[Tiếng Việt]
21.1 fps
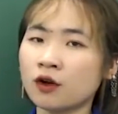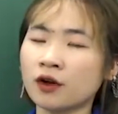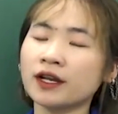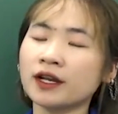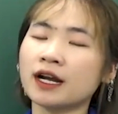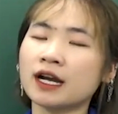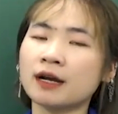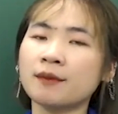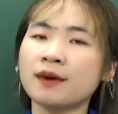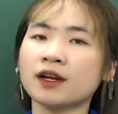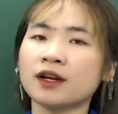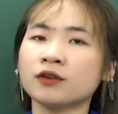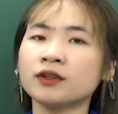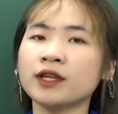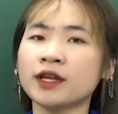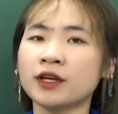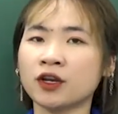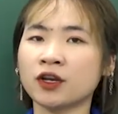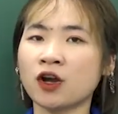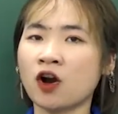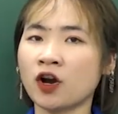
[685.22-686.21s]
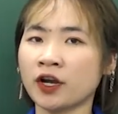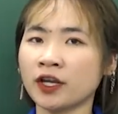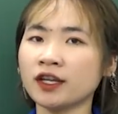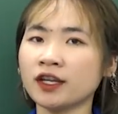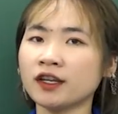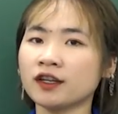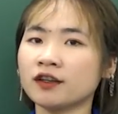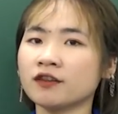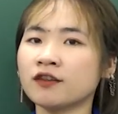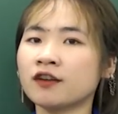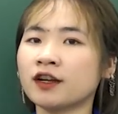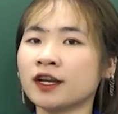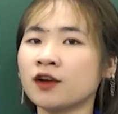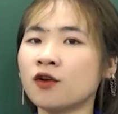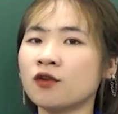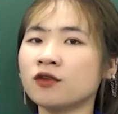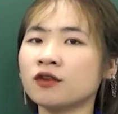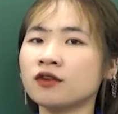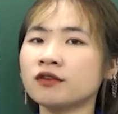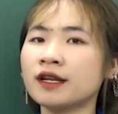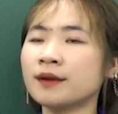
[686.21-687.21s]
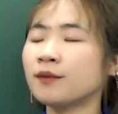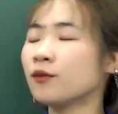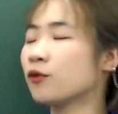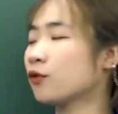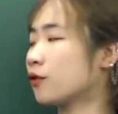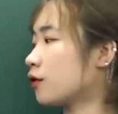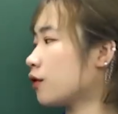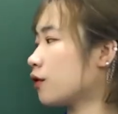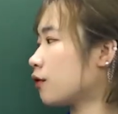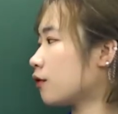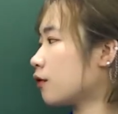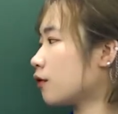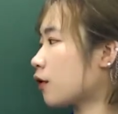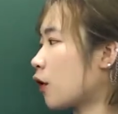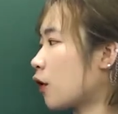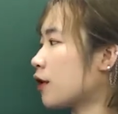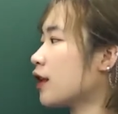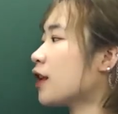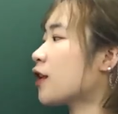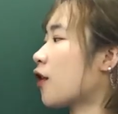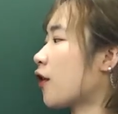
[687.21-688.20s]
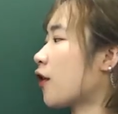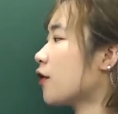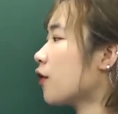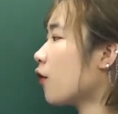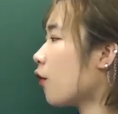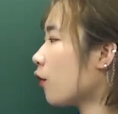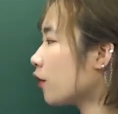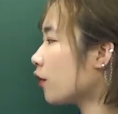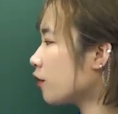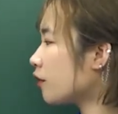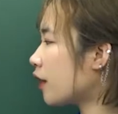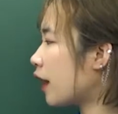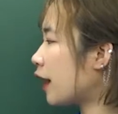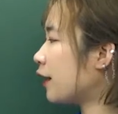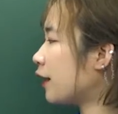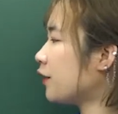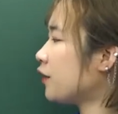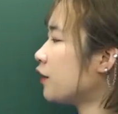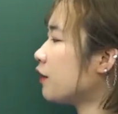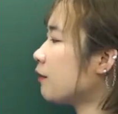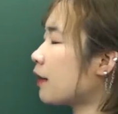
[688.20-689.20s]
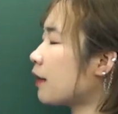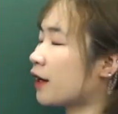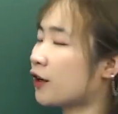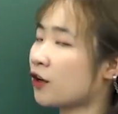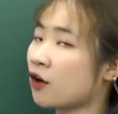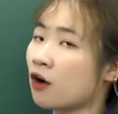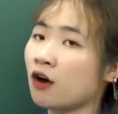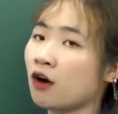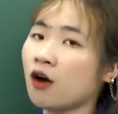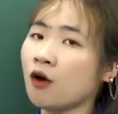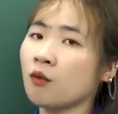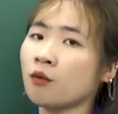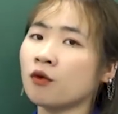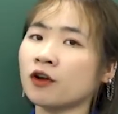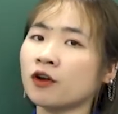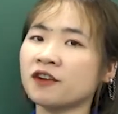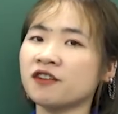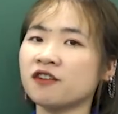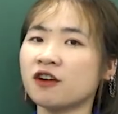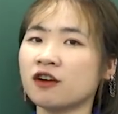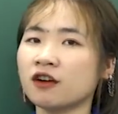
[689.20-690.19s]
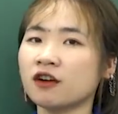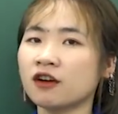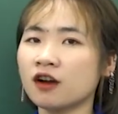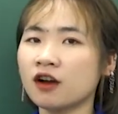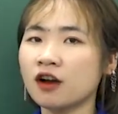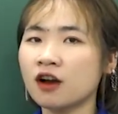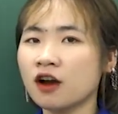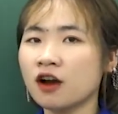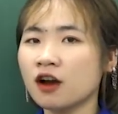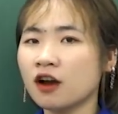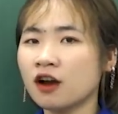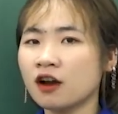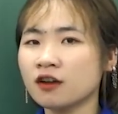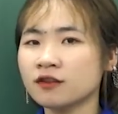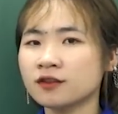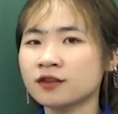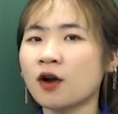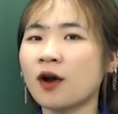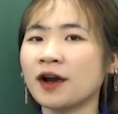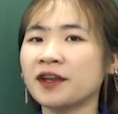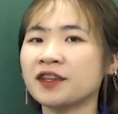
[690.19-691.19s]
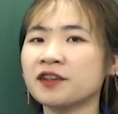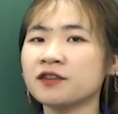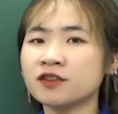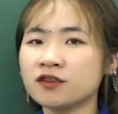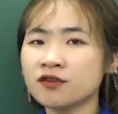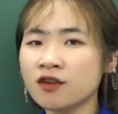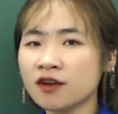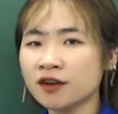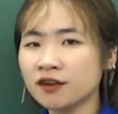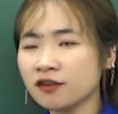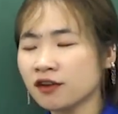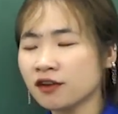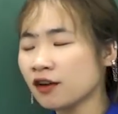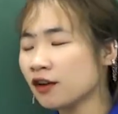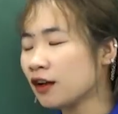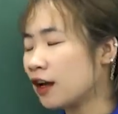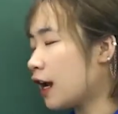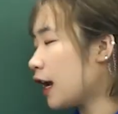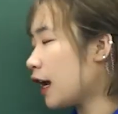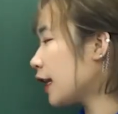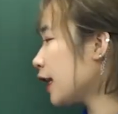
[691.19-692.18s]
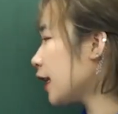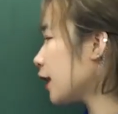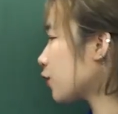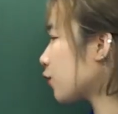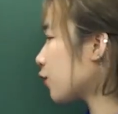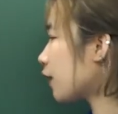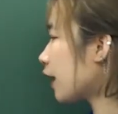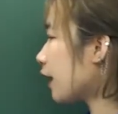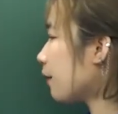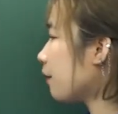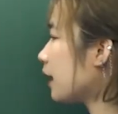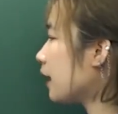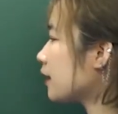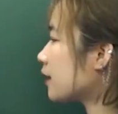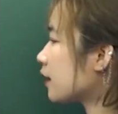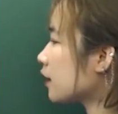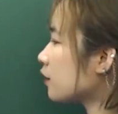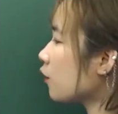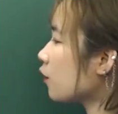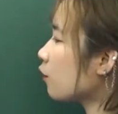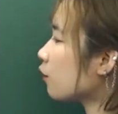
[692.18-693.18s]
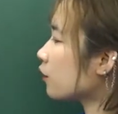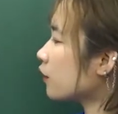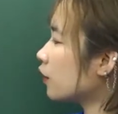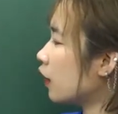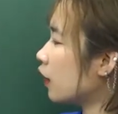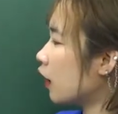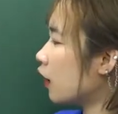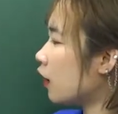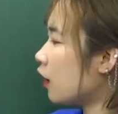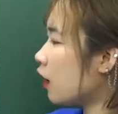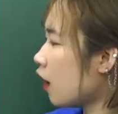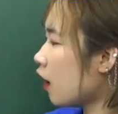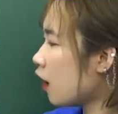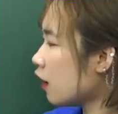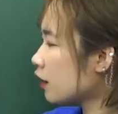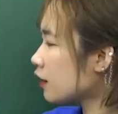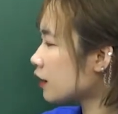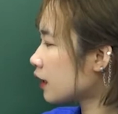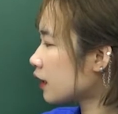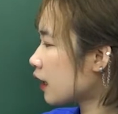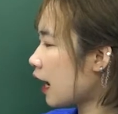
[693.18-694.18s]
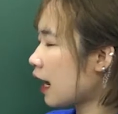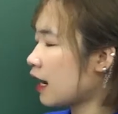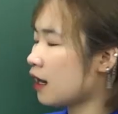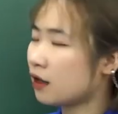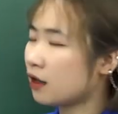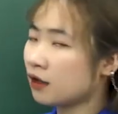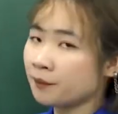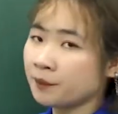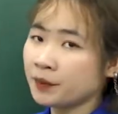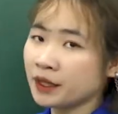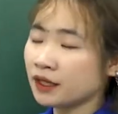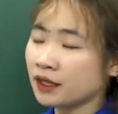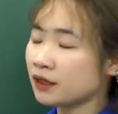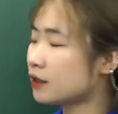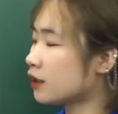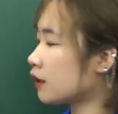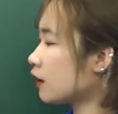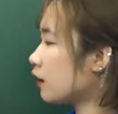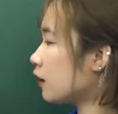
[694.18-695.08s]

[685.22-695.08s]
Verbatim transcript: có nghĩa là các bạn có thể nói được cái ngôn ngữ đấy một có thể nói được ngôn ngữ đấy nhưng mà nó không còn được giỏi như trước nữa thì chỗ này mình sẽ dùng từ a lot hay là a bit